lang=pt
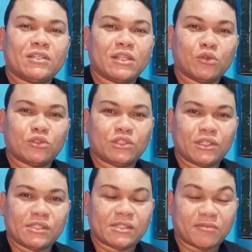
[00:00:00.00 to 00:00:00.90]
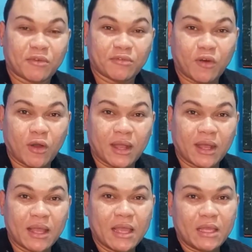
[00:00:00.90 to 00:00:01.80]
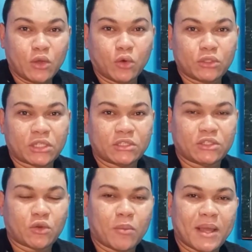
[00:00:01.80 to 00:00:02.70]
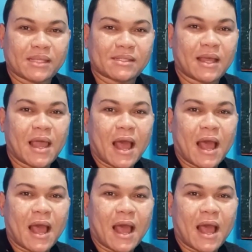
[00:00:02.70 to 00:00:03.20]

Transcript: tem notícia, fofoca e hoje a gente começa